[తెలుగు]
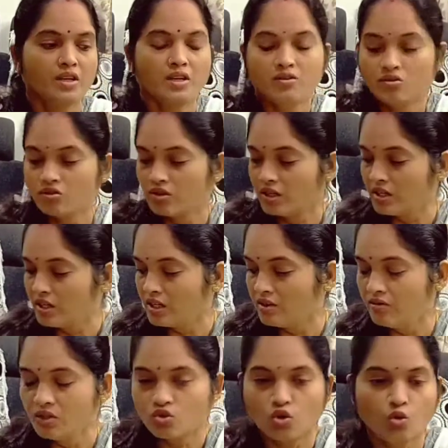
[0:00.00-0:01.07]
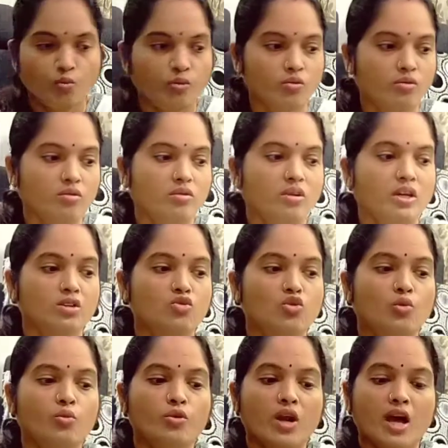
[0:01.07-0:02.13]
ఇవి చూడండి ఇవి సోంపు నేను
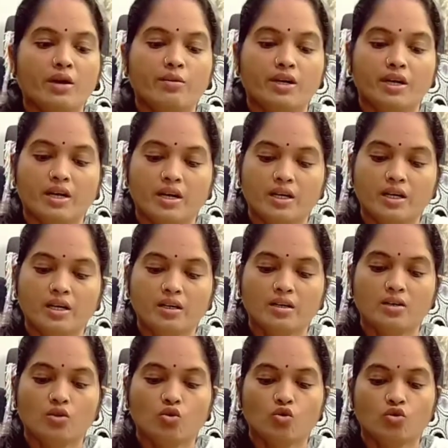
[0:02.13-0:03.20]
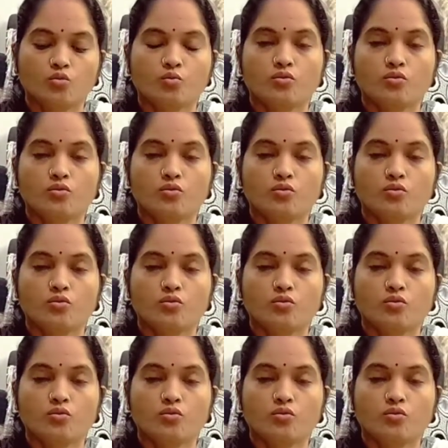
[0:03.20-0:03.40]
సోంపు నానబెట్టానండి టూ